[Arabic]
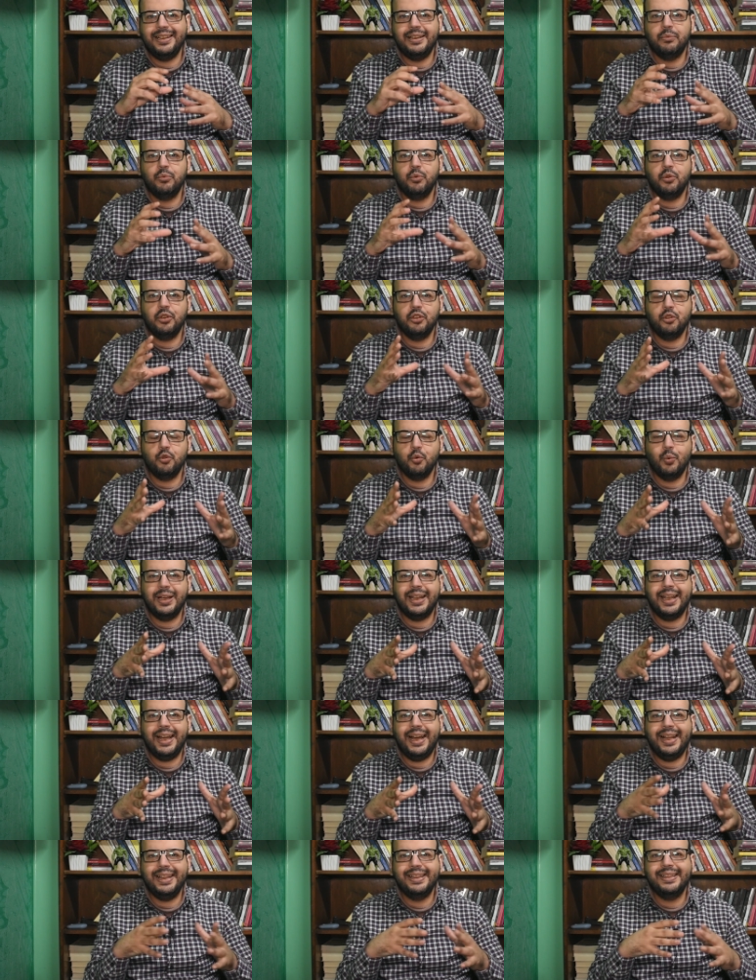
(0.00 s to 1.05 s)
اللي ممكن تواجه
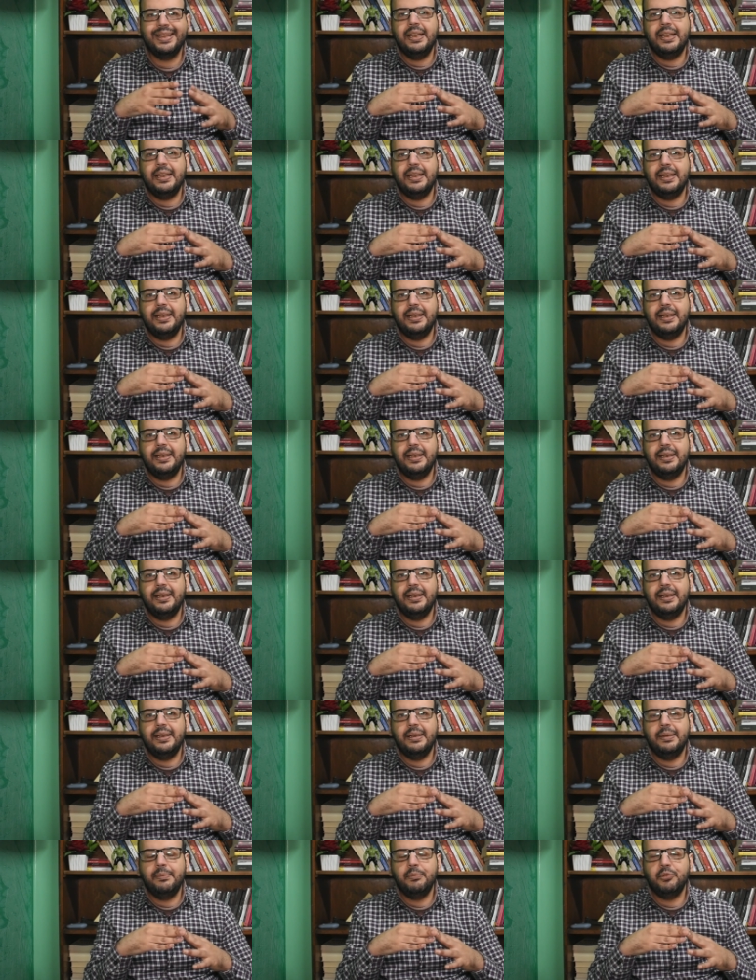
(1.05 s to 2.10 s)
حد
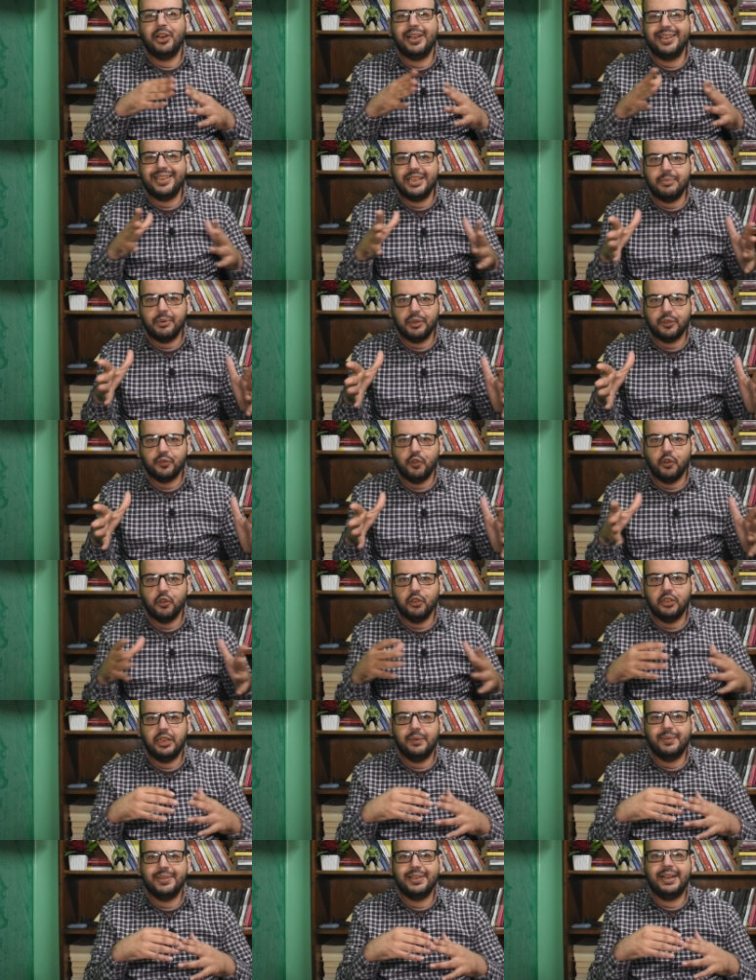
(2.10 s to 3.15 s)
إيه مش عايز يجيب اطفال
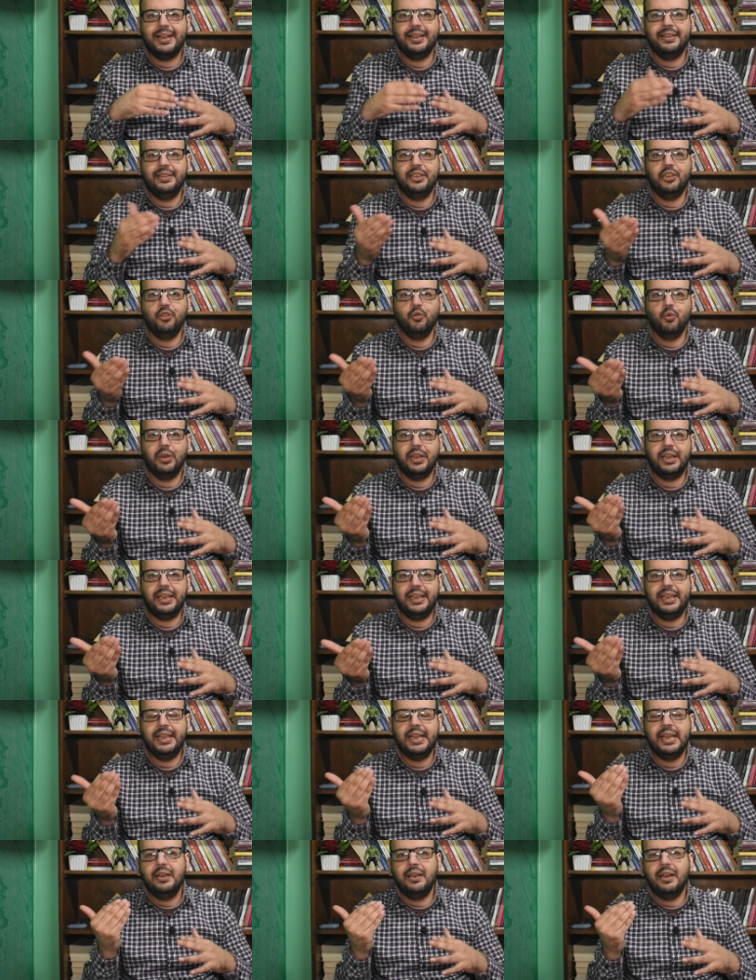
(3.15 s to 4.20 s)
يعني مثلا حد يجي يقول لك
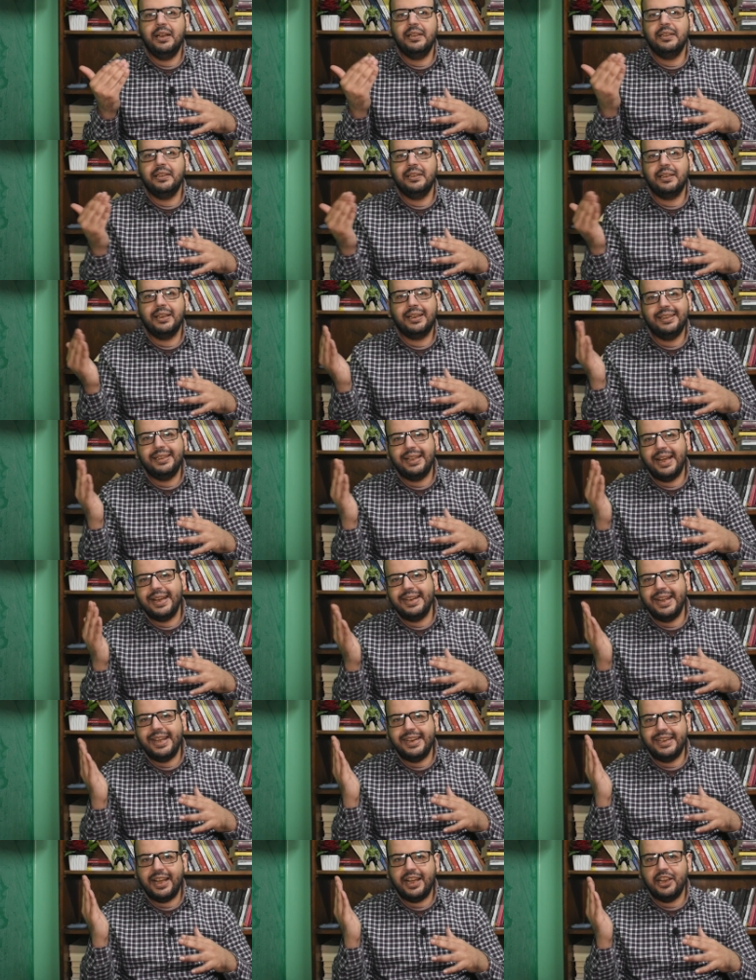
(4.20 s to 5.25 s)
ايه لا ده انت كده
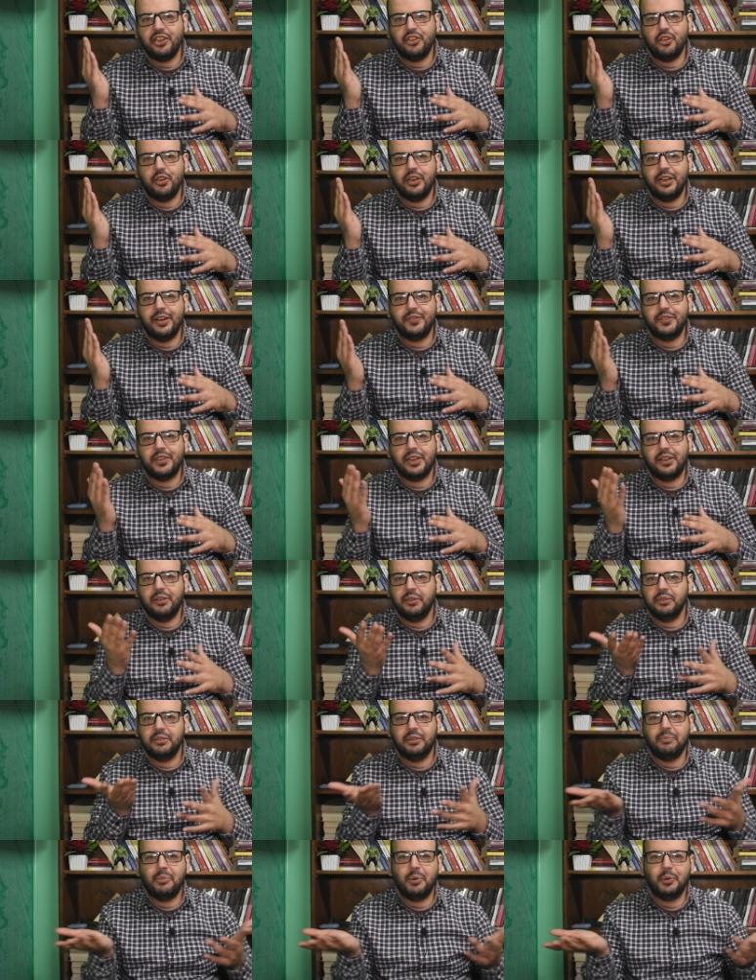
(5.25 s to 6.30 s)
اناني عايش لنفسك اه
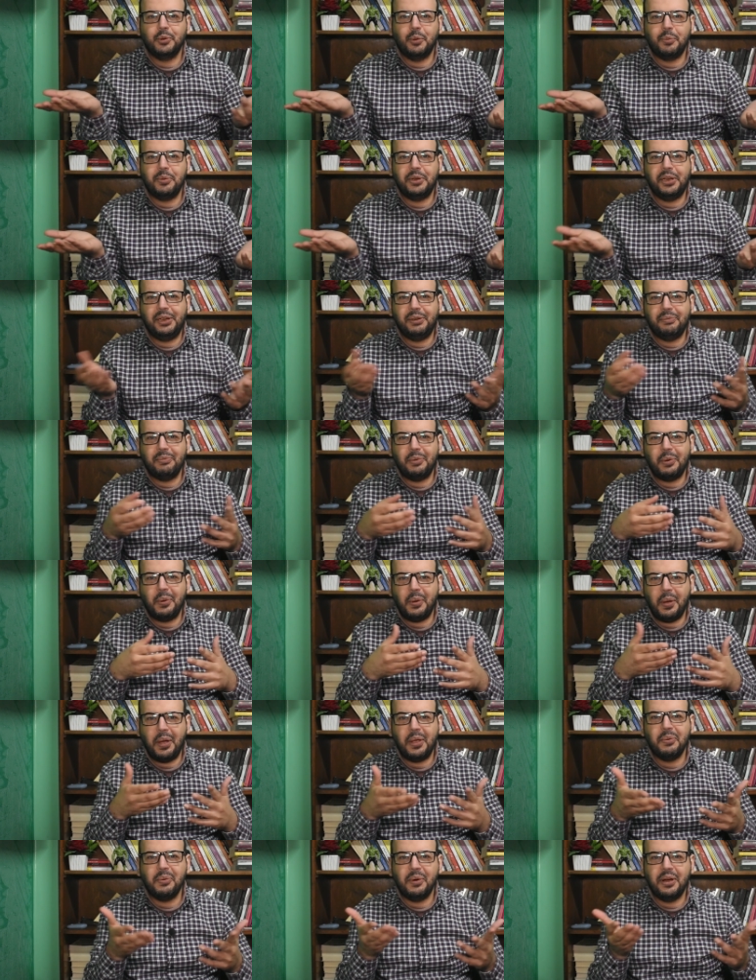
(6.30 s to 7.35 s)
طب ما هو طبيعي ما
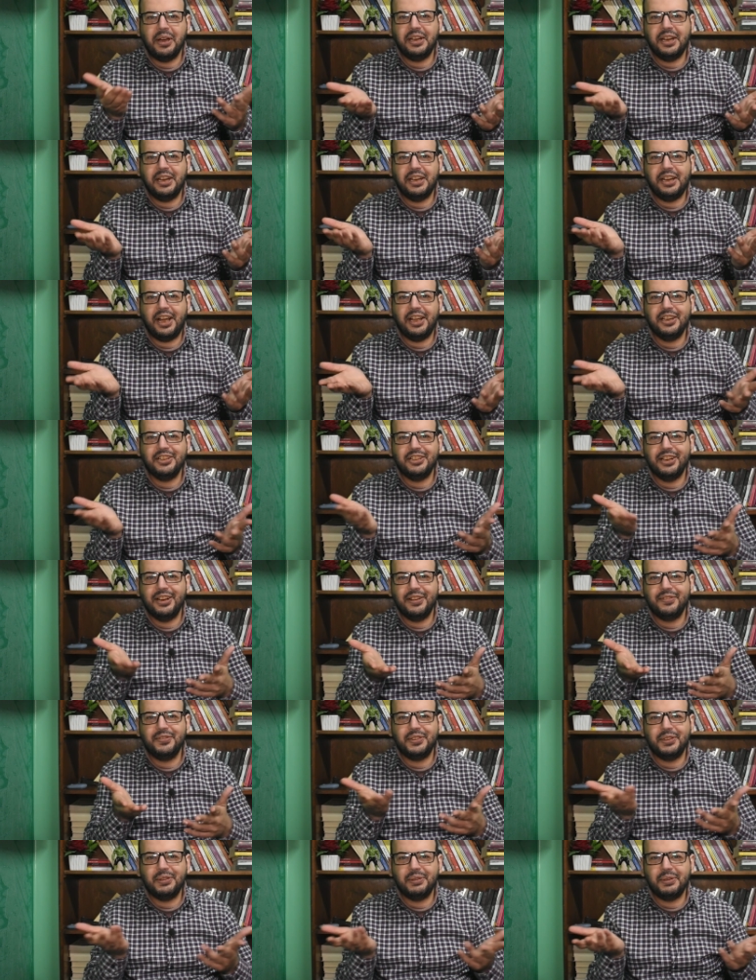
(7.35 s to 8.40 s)
هو ايوه اناني عايش
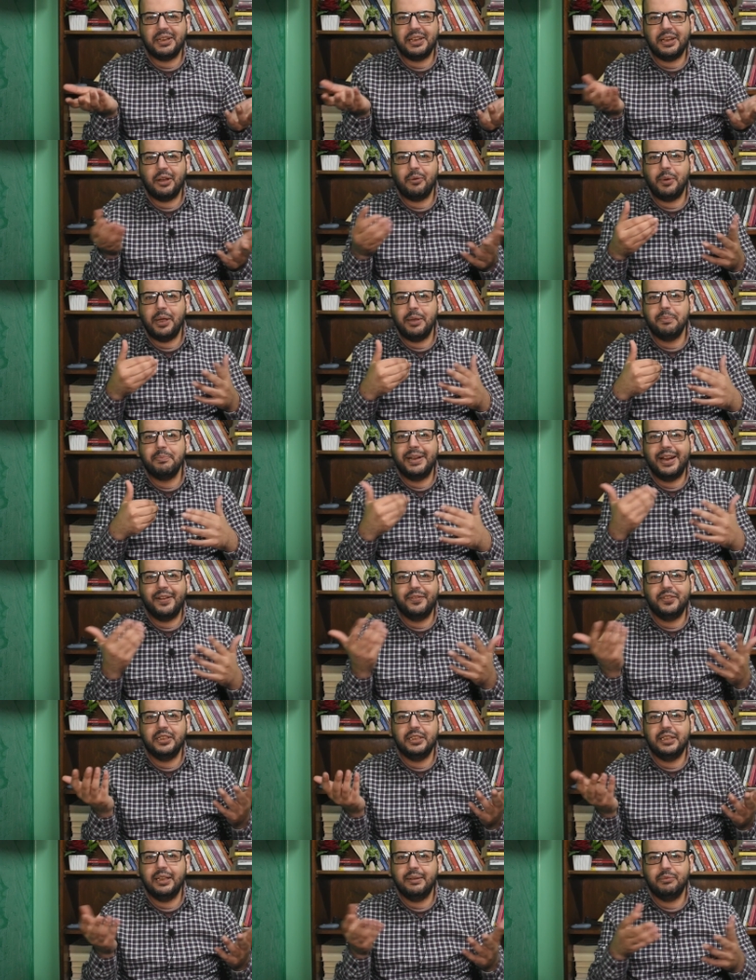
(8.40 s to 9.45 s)
لنفسي يعني او بحب
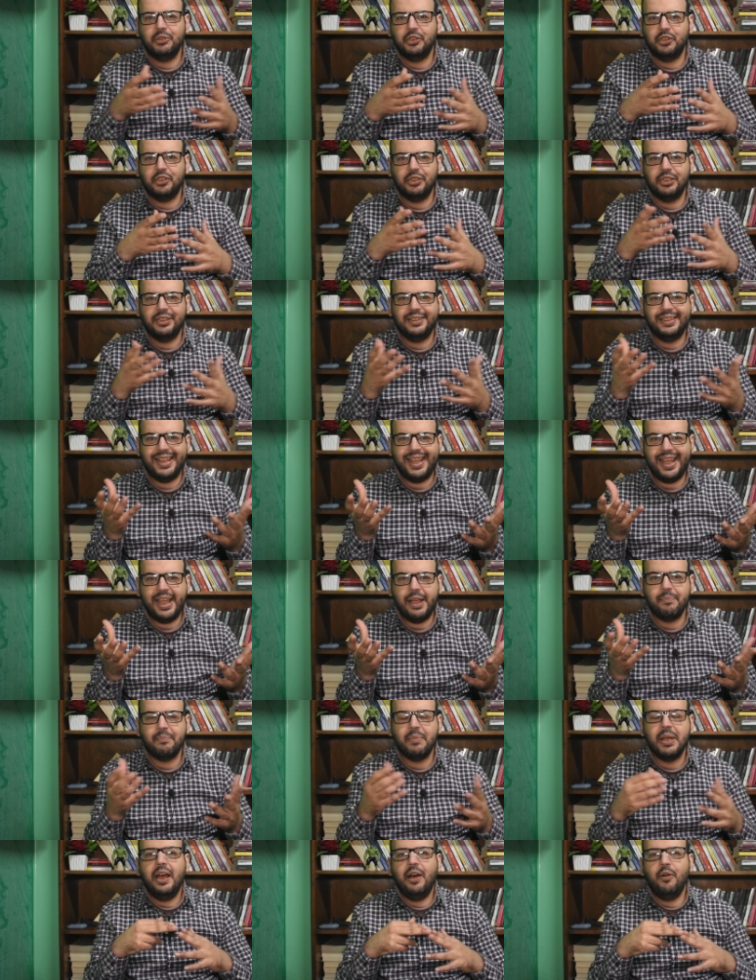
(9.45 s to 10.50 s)
نفسي ده مش
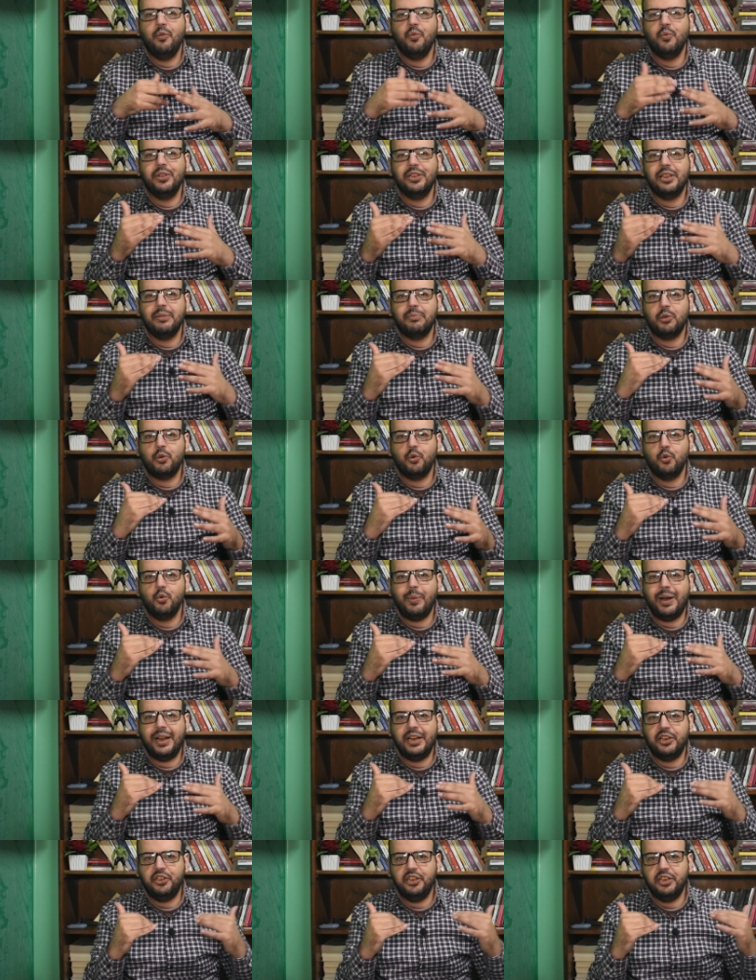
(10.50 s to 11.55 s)
اتهام او انت بتلوم
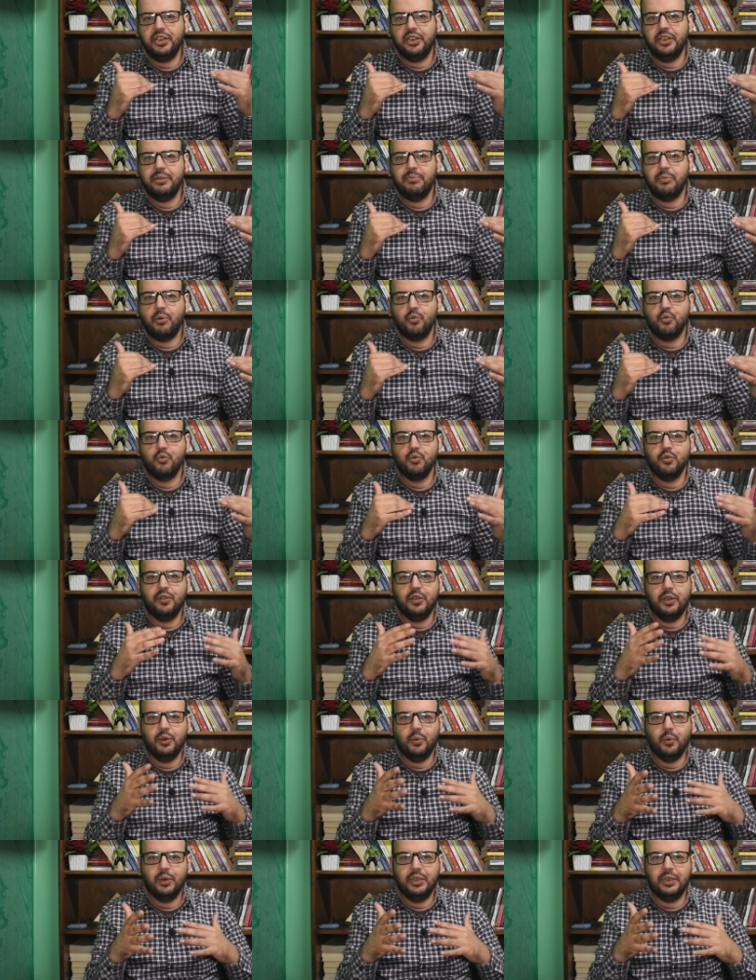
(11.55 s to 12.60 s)
على شيء غير موجود
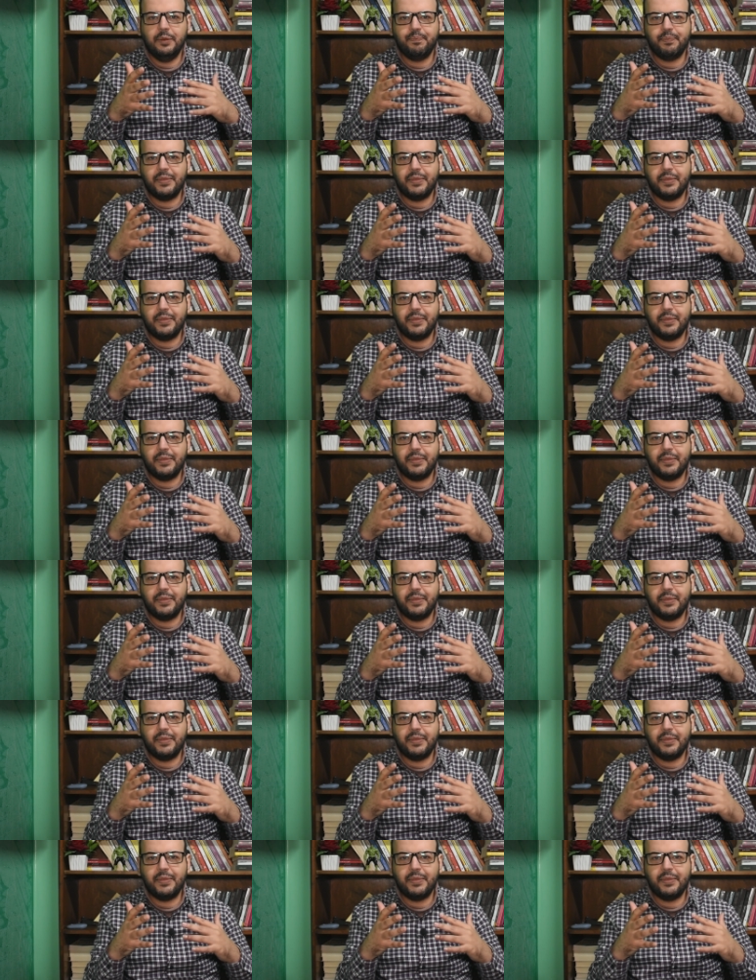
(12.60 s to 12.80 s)
هو